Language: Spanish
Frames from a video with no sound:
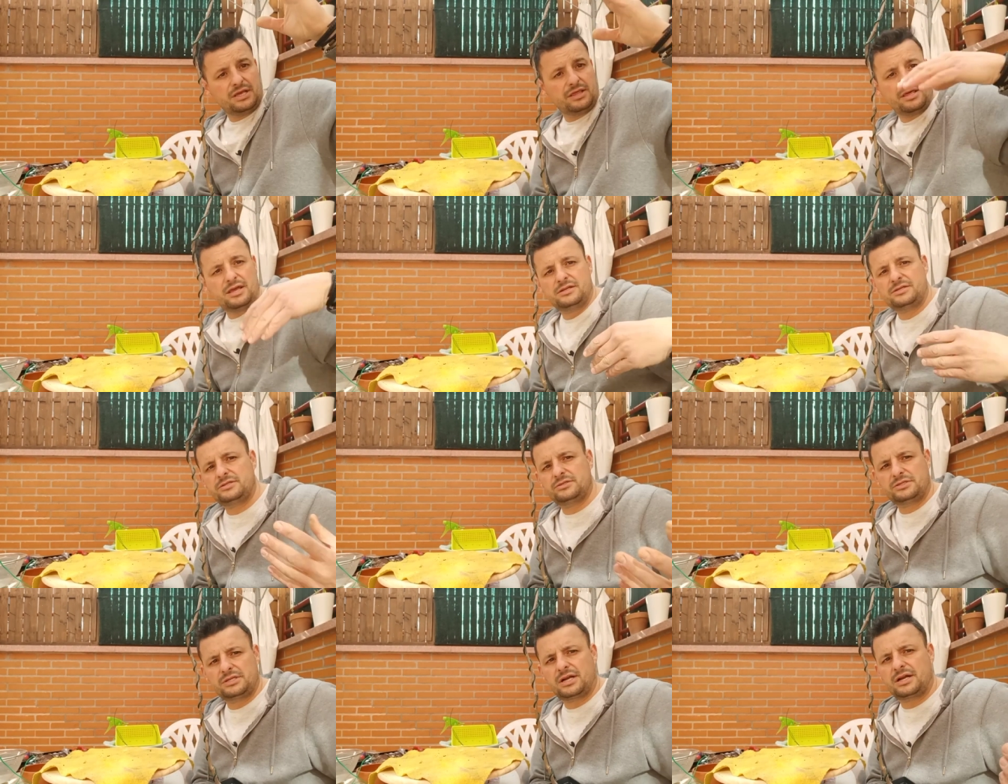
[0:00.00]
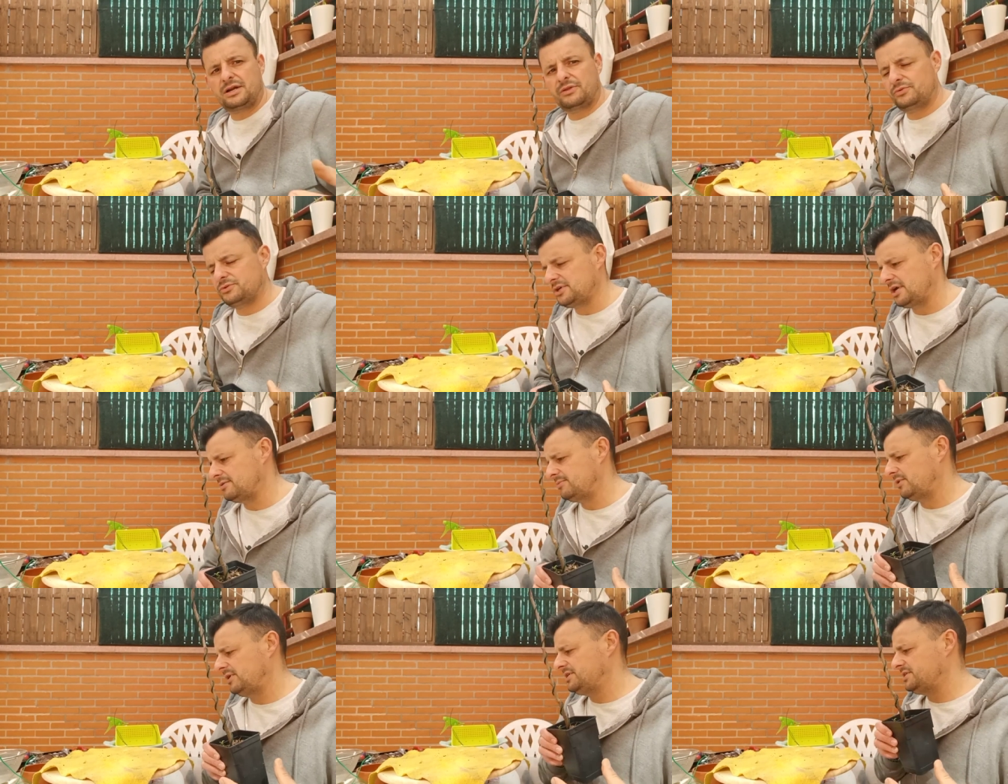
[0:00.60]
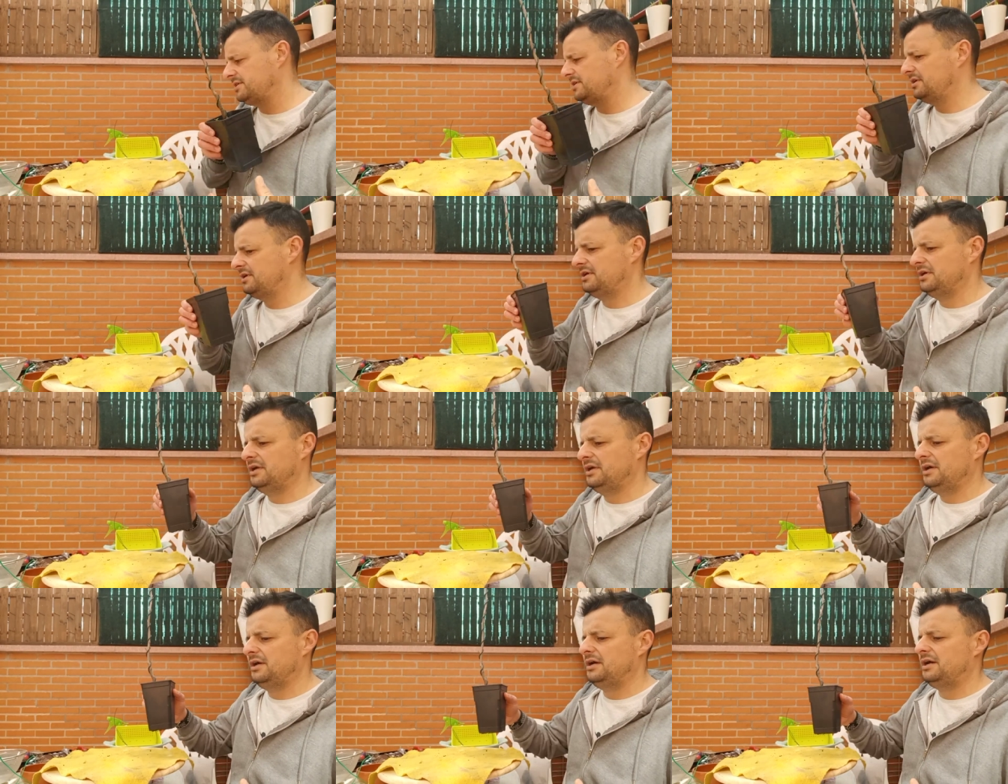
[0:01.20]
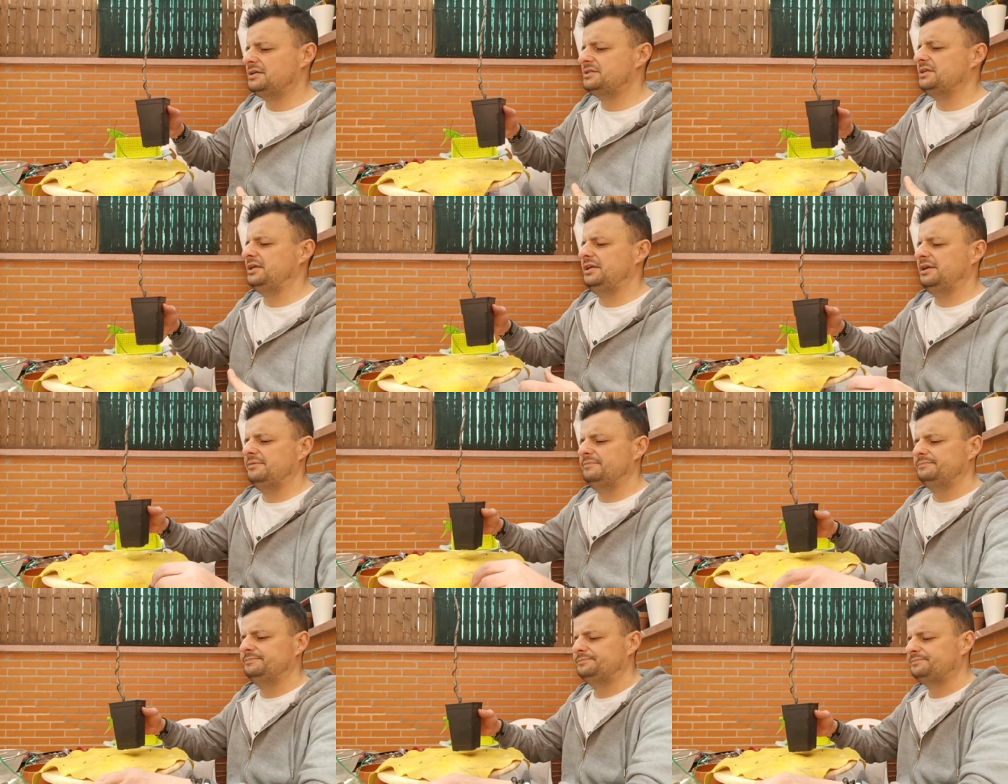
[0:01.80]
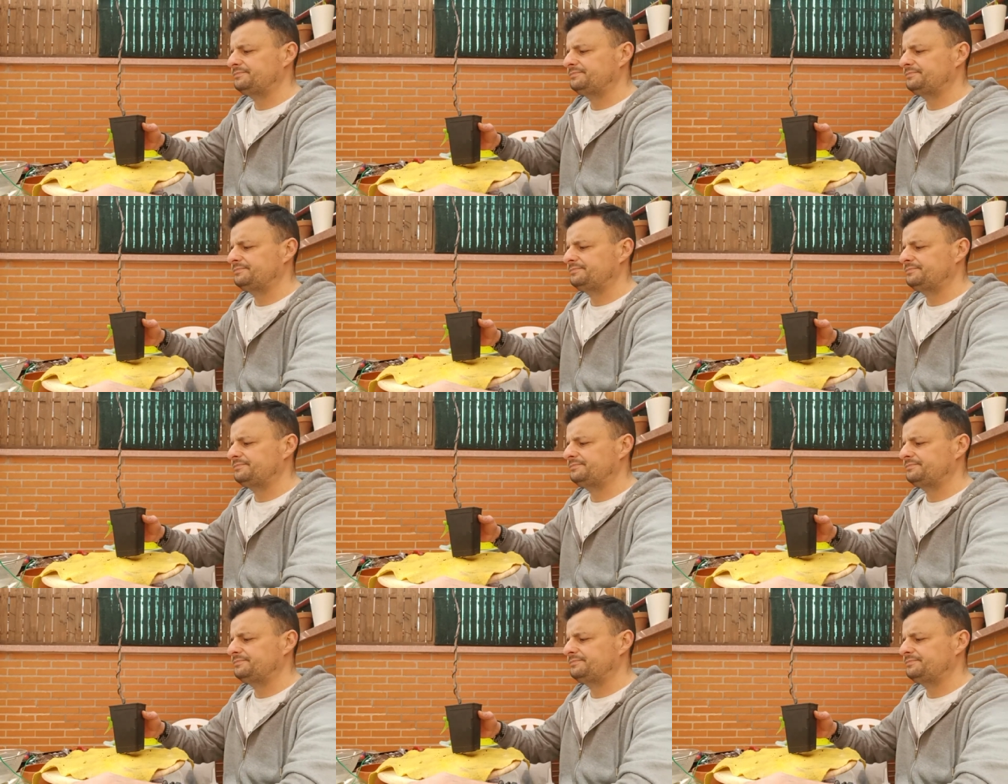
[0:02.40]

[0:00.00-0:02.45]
la idea es sacar dos árboles. Así que